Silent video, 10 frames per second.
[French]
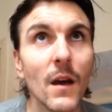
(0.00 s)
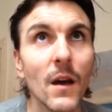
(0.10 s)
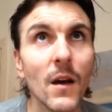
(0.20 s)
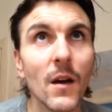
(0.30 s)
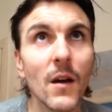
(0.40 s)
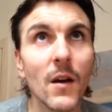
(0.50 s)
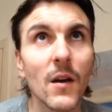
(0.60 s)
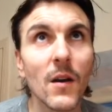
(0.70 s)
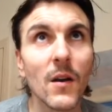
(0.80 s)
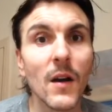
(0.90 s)

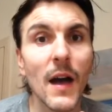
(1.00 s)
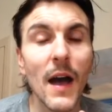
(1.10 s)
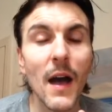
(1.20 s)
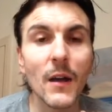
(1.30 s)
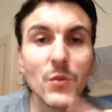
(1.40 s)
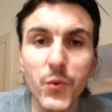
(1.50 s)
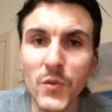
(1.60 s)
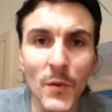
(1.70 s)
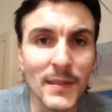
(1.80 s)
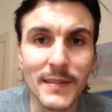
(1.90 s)
uh, tout
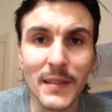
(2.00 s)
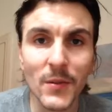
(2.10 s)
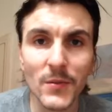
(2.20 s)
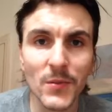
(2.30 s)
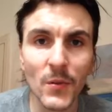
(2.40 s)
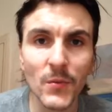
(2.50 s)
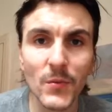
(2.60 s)
le monde était content